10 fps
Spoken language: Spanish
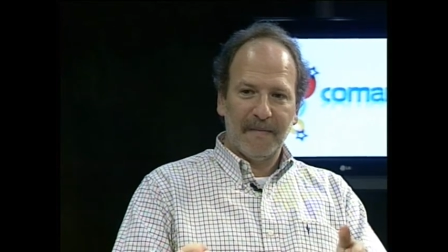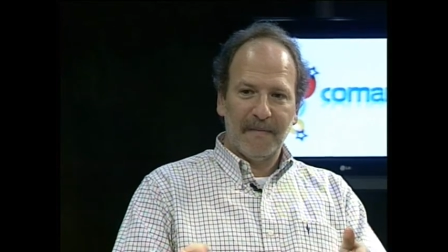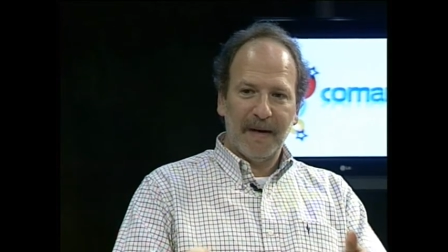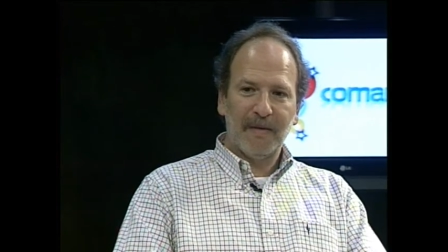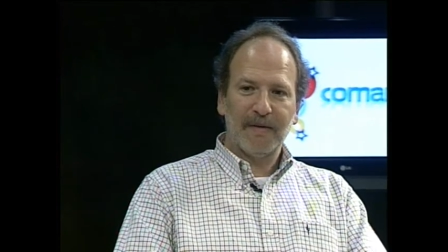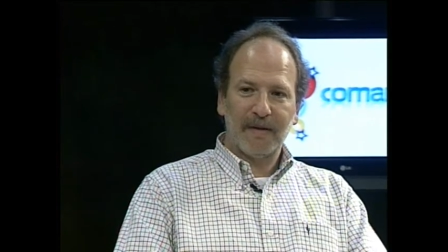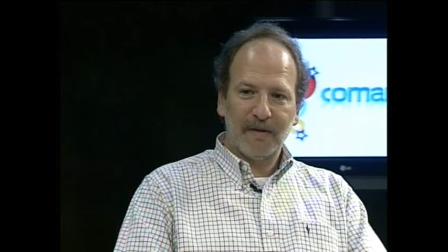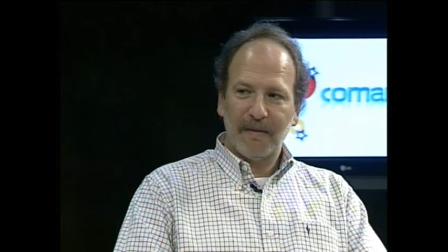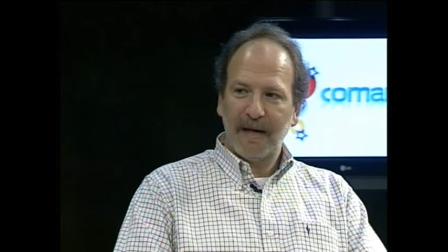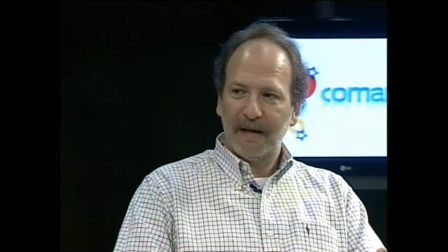vamos a
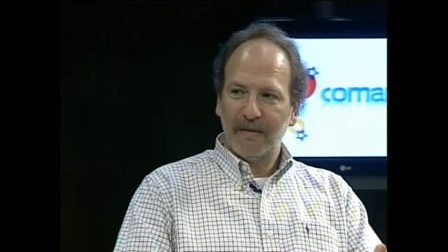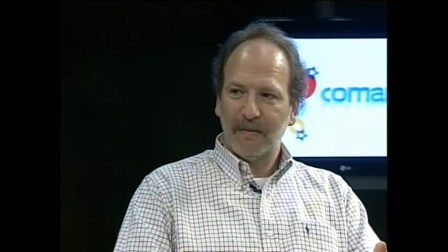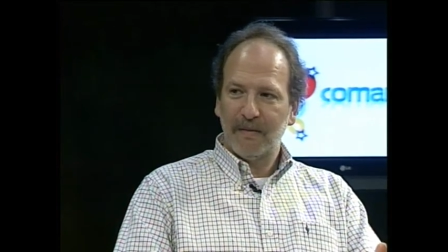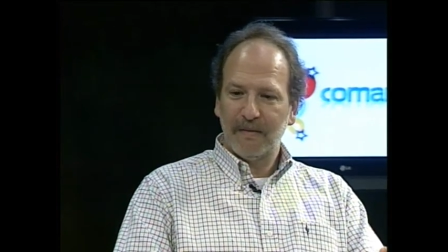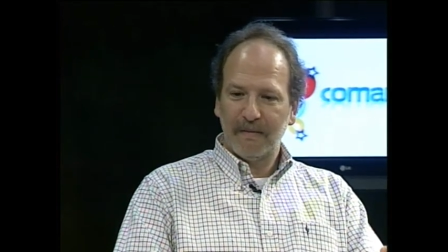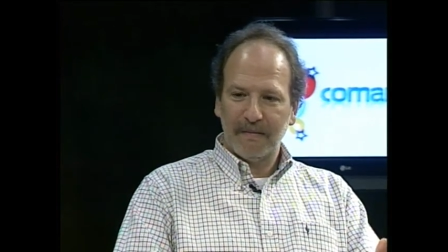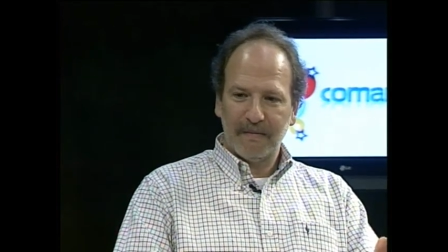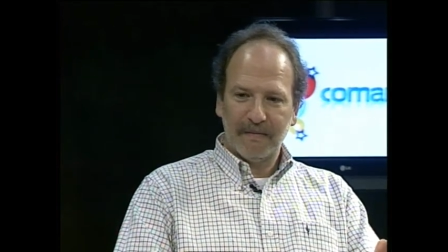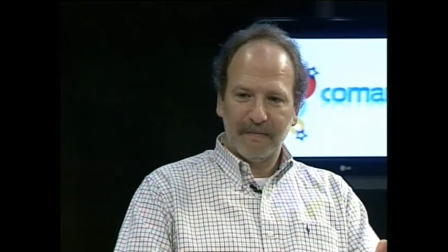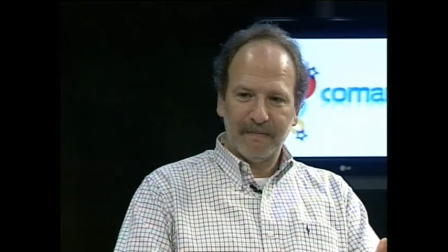tomar
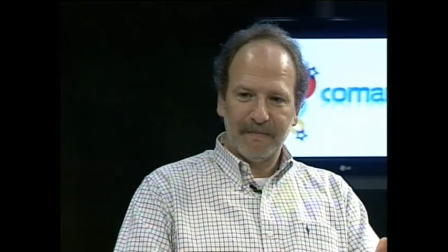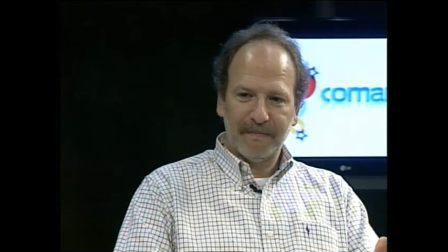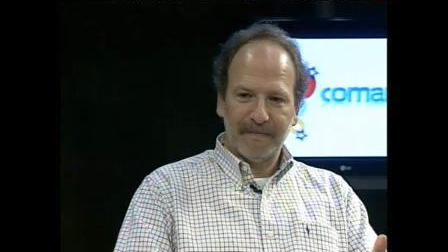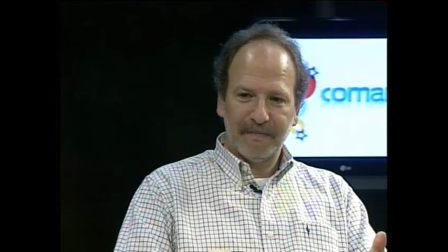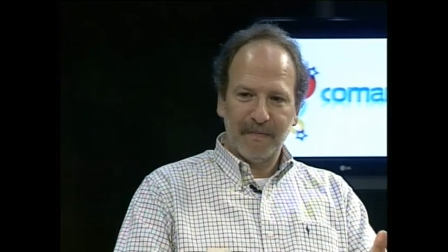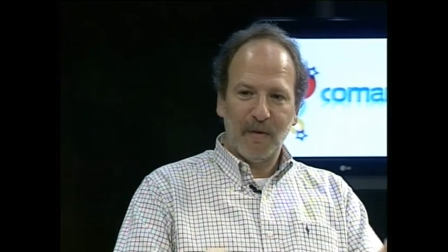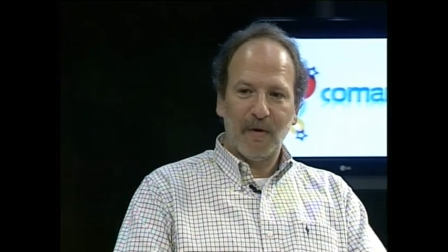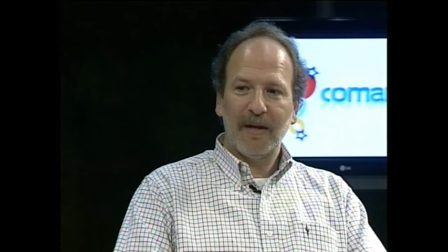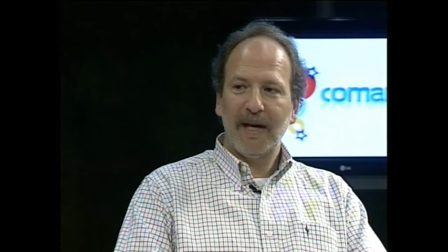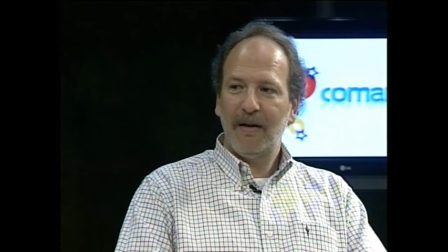un
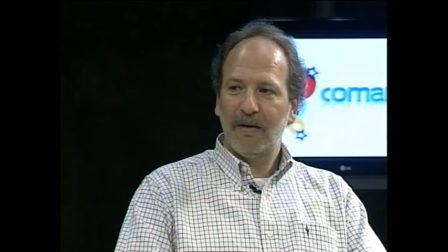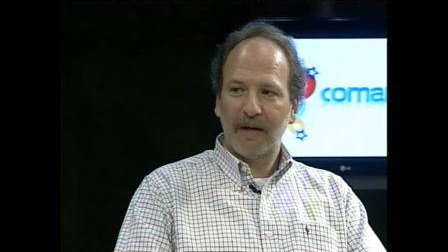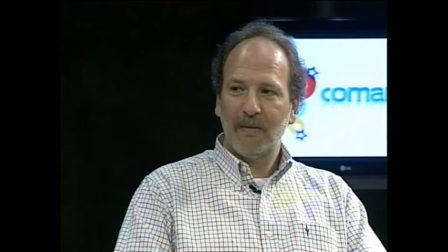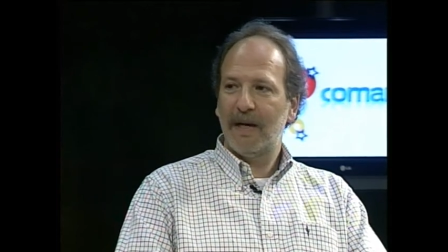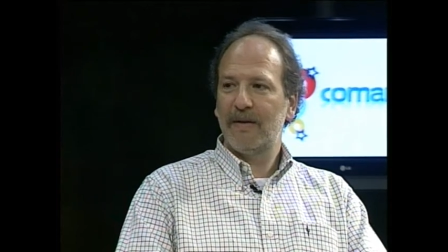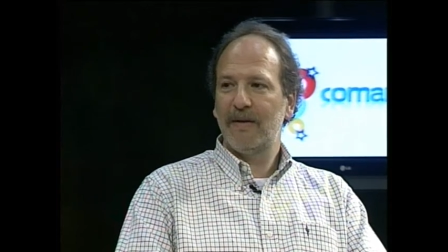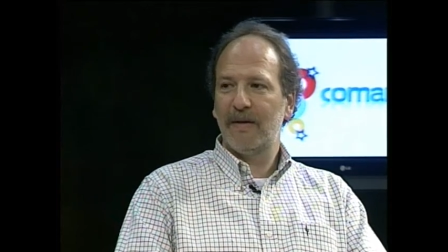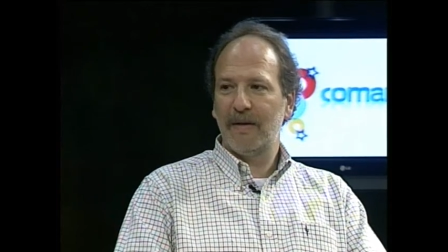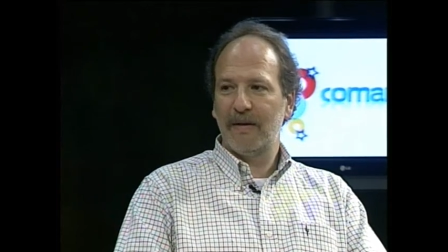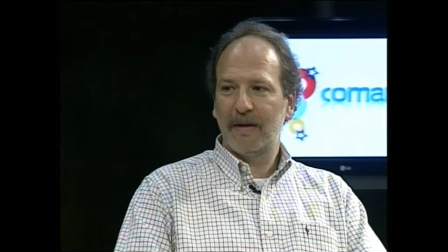modelo
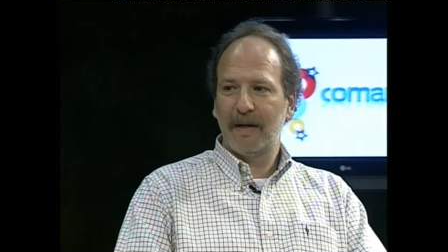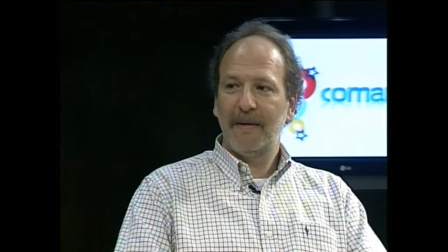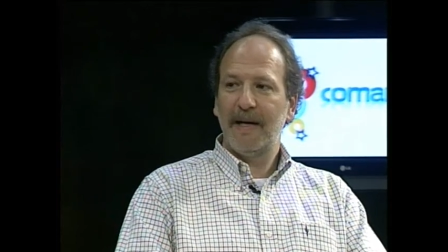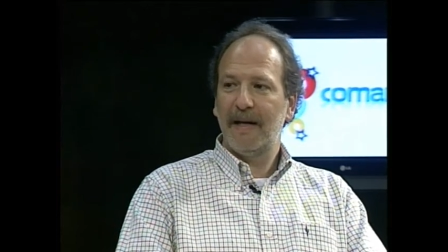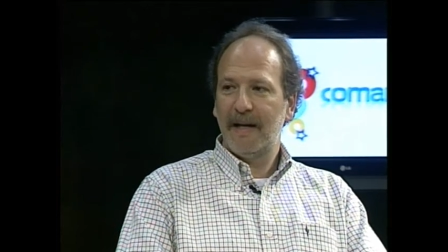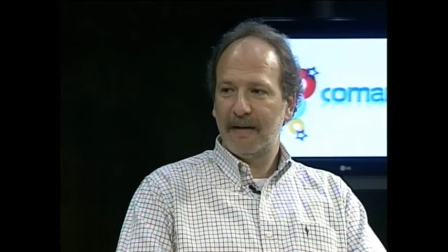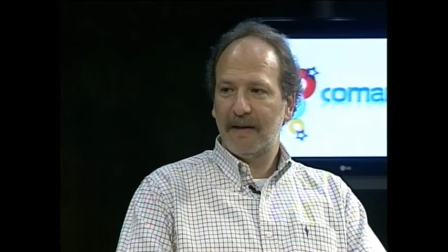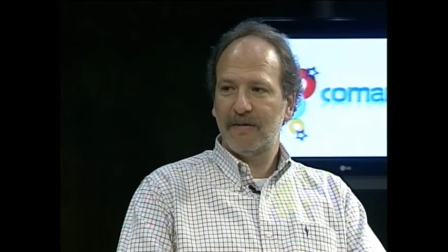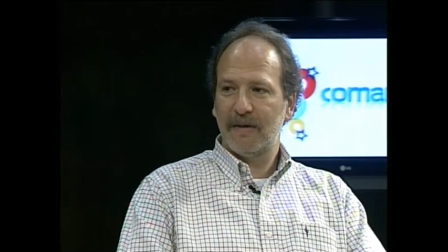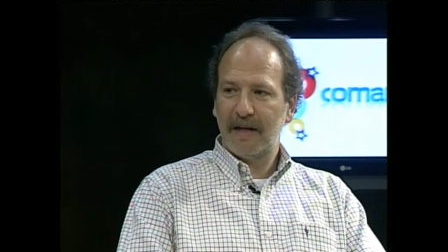regulatorio que viene de
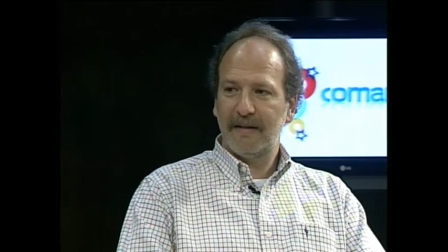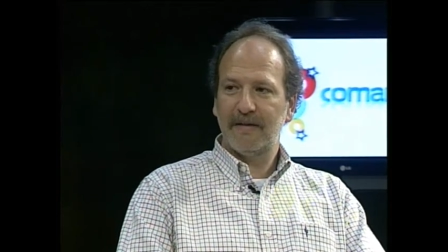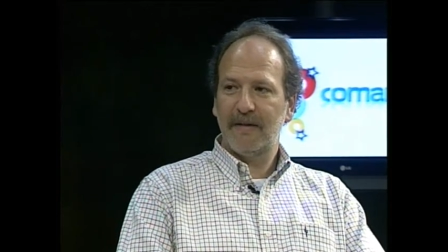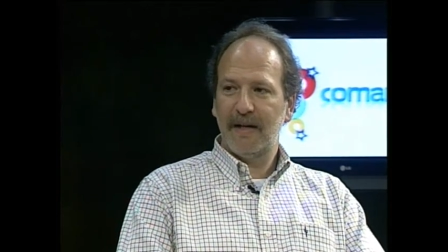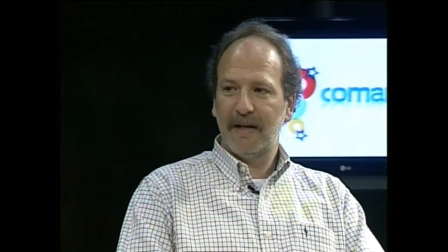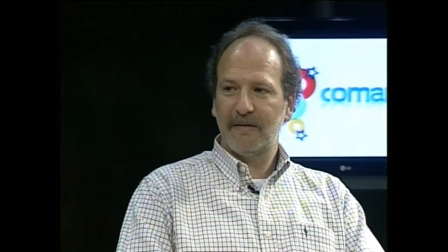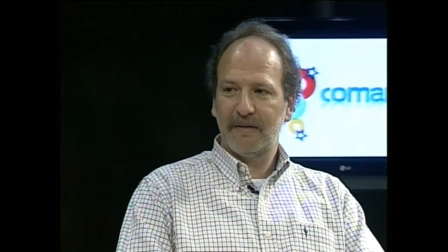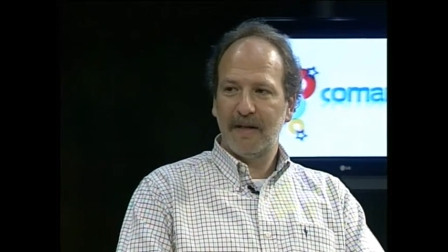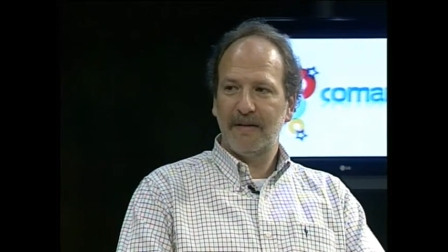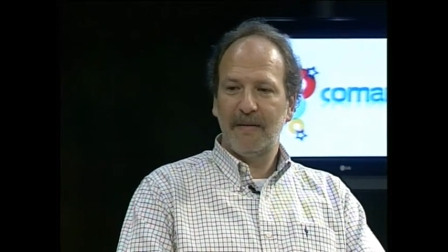las organizaciones de la
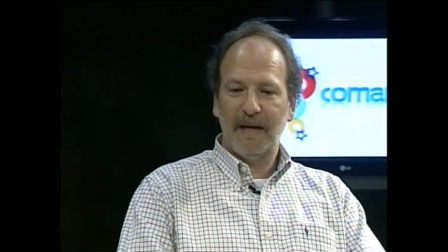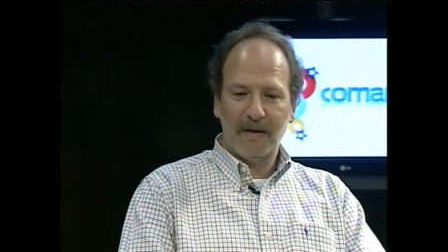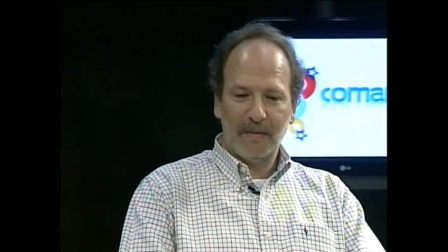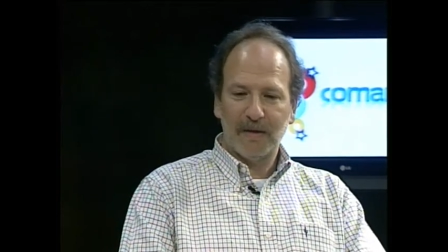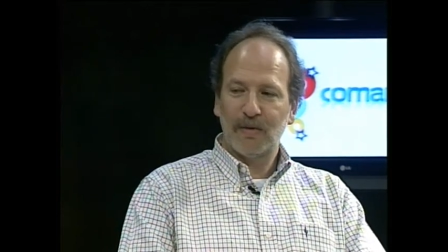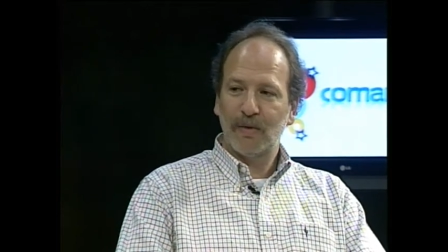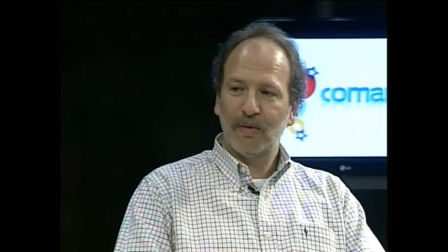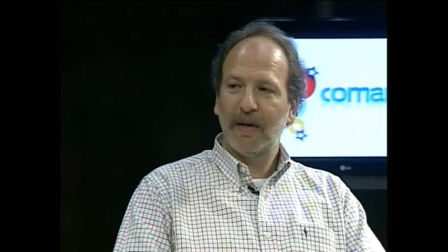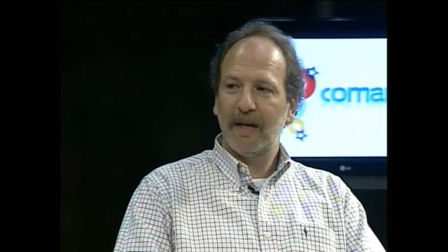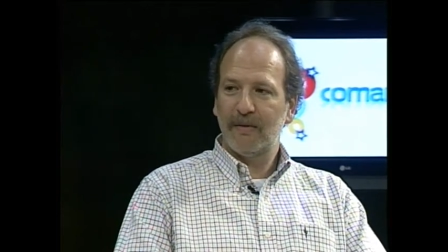sociedad civil como
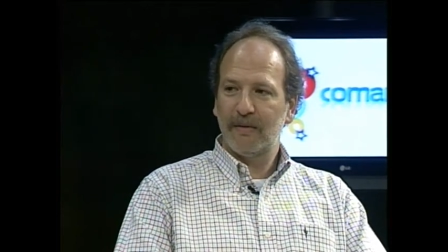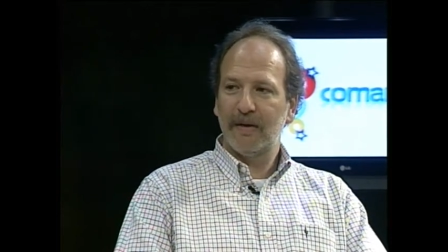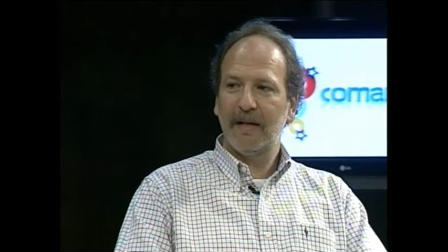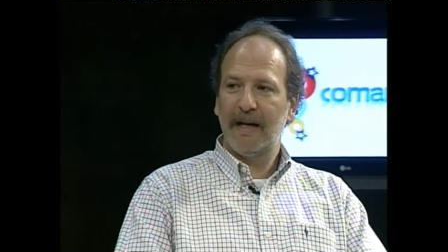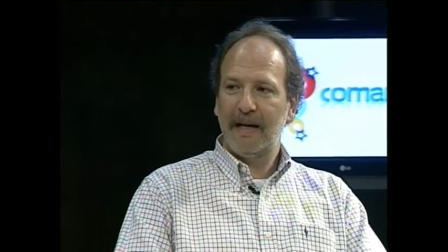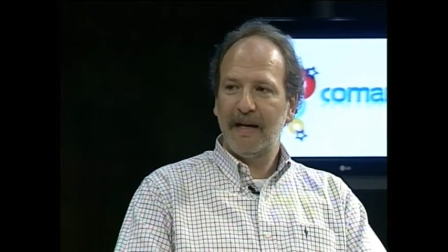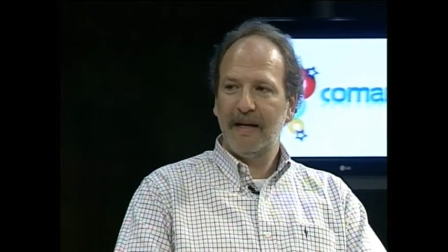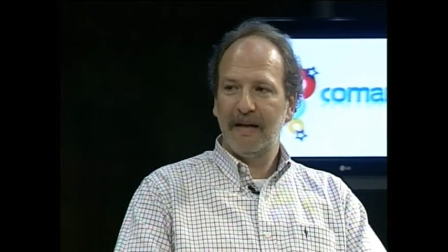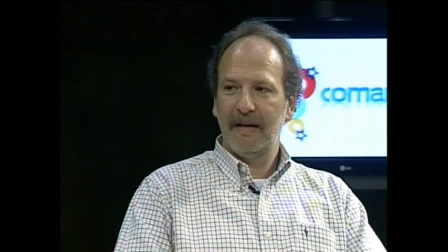estructura de discusión de la ley,